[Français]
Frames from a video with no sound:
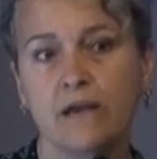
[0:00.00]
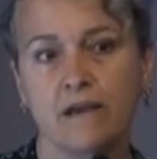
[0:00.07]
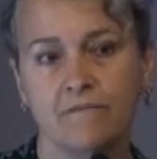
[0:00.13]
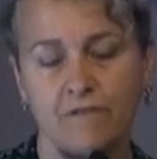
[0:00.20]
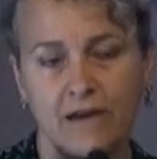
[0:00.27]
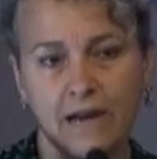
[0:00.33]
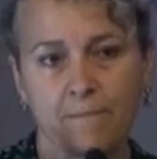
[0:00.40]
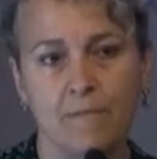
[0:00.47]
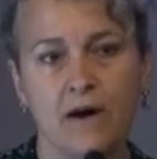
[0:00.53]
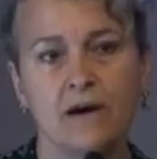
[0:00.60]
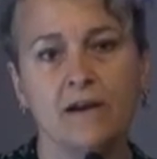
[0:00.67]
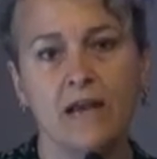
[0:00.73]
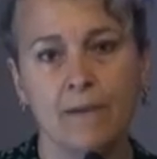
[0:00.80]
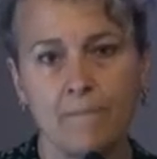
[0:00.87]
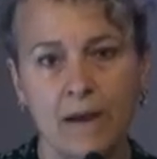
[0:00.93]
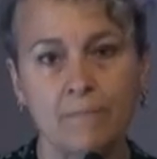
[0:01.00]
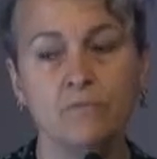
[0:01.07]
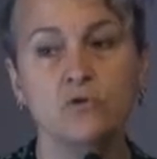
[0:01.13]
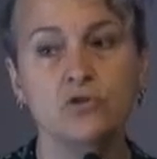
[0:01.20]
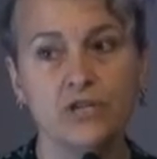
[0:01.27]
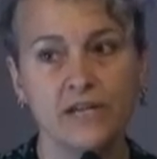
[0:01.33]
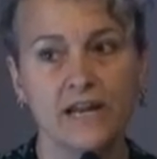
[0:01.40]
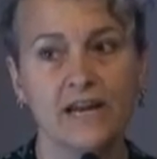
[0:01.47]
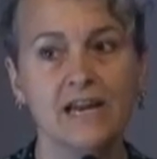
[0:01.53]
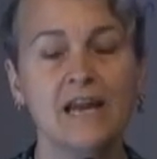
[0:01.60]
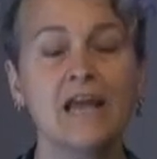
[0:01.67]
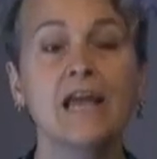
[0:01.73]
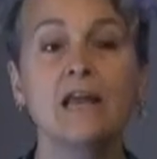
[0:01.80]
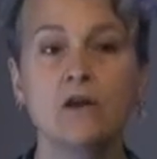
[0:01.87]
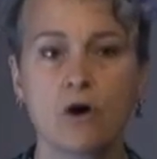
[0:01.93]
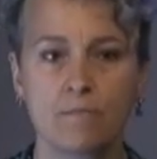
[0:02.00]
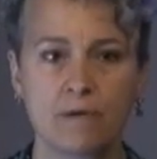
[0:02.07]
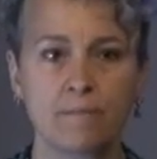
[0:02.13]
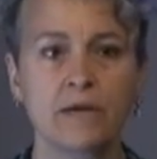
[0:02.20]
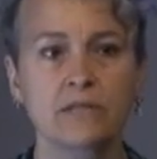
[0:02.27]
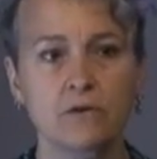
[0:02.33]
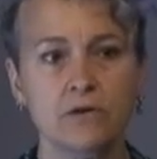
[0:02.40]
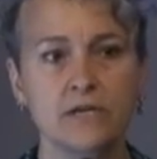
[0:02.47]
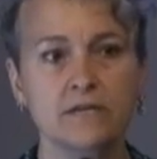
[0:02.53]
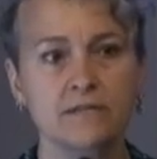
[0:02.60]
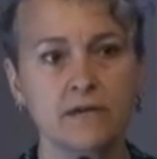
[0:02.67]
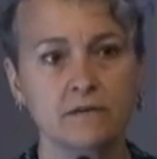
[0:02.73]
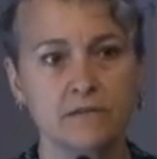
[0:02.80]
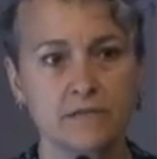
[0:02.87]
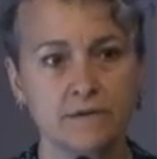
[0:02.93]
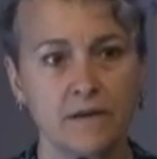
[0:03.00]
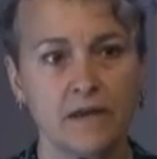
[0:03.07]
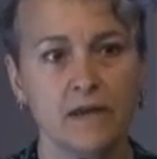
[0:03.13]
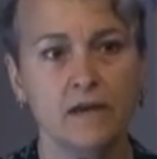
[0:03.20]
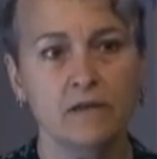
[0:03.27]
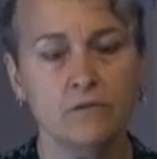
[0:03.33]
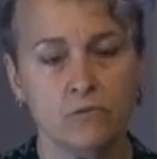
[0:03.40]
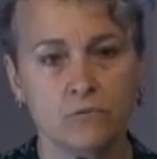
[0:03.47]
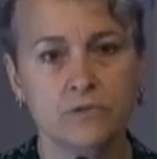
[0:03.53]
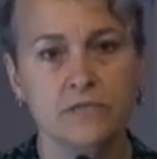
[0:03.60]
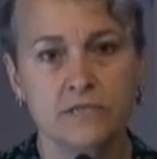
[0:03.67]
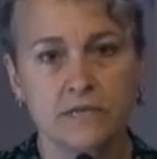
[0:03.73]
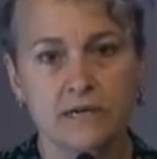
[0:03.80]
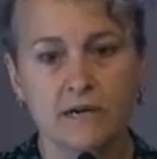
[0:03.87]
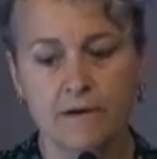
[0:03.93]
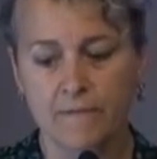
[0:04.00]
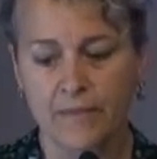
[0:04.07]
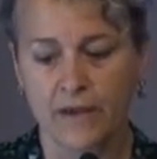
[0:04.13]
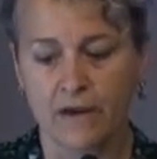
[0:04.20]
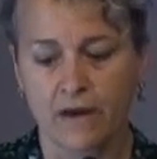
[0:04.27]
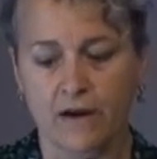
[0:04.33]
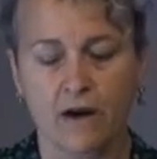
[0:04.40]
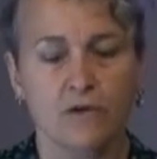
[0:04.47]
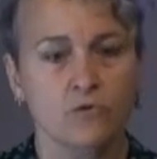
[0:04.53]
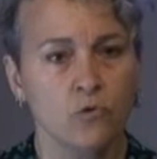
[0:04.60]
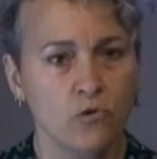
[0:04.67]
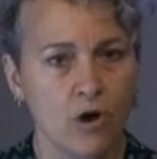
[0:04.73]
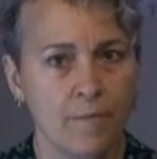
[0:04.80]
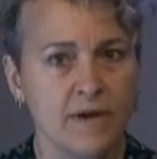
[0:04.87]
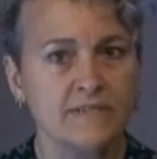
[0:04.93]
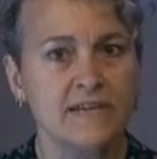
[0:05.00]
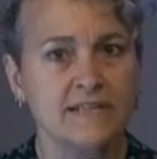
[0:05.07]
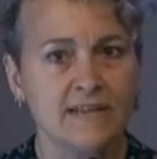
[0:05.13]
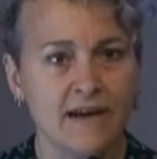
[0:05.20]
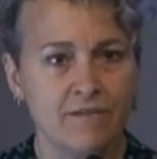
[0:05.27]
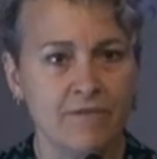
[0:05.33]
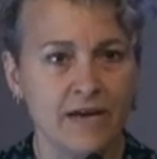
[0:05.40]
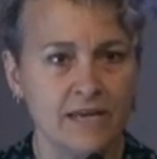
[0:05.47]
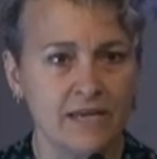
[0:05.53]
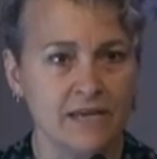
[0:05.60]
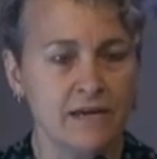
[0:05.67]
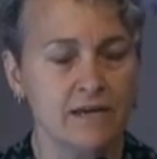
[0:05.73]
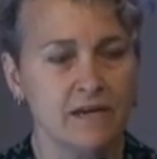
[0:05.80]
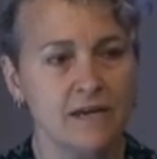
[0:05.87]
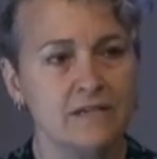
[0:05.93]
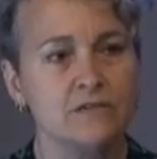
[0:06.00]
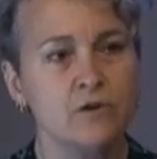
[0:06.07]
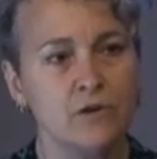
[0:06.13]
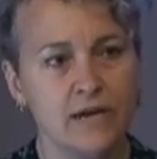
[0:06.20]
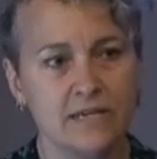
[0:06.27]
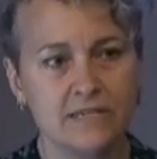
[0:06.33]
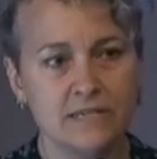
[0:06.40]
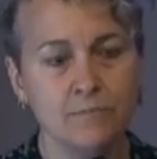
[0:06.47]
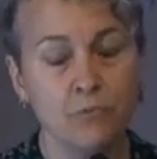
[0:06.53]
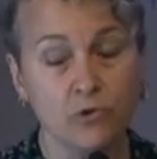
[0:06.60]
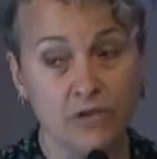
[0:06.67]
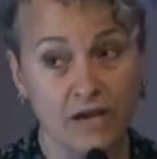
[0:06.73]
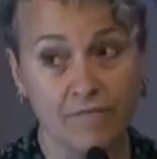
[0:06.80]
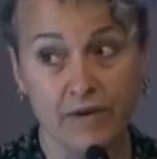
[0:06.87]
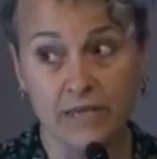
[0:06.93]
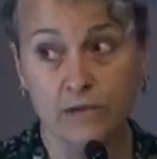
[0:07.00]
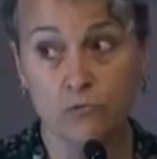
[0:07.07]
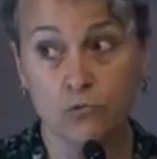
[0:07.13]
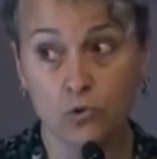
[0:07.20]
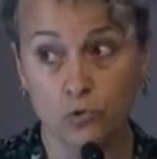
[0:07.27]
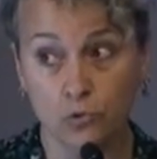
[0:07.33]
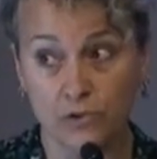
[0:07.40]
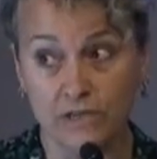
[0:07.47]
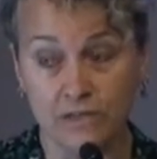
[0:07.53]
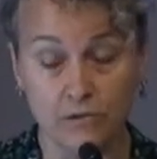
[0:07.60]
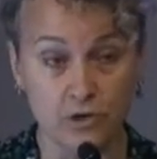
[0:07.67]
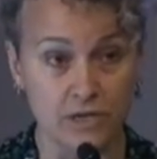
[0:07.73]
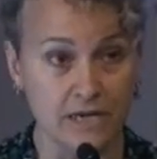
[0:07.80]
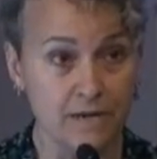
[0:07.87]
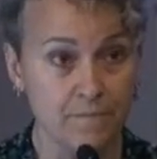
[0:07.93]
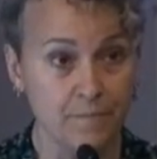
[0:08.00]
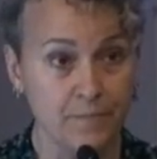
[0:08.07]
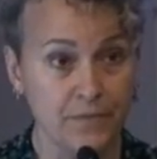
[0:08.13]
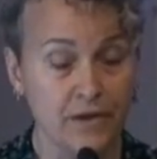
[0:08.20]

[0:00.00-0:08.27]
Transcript: est vraiment capable de générer énormément de connaissances. Donc ça, quand on commence à travailler et à s'organiser pour travailler autour des données,